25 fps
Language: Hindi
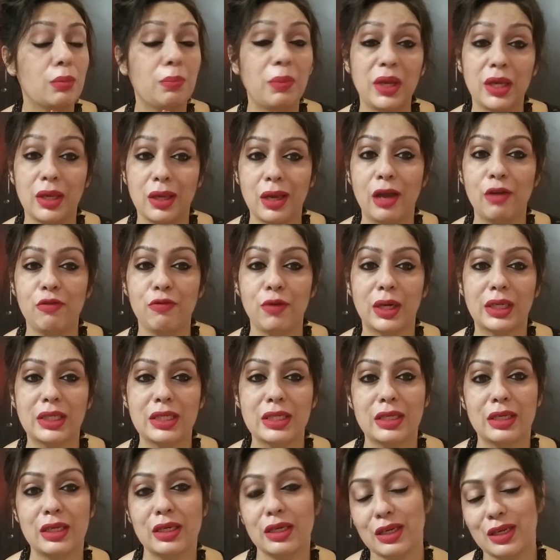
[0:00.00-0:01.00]
पे क्या
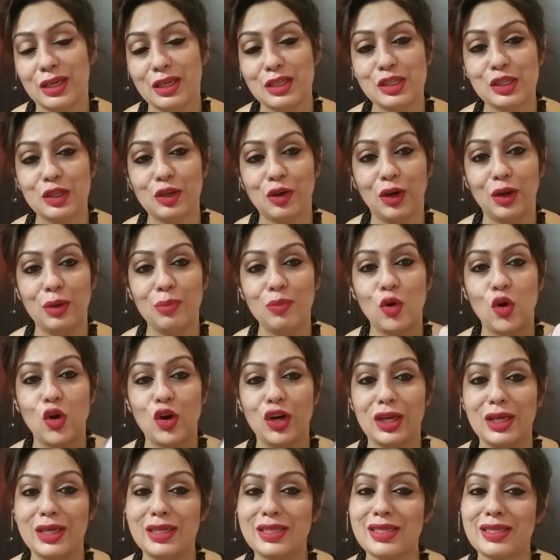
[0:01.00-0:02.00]
इफेक्ट्स हैं इस क्रीम
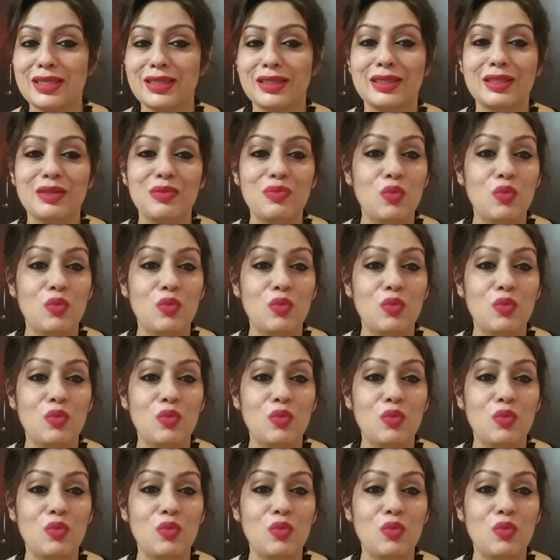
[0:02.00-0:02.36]
और इस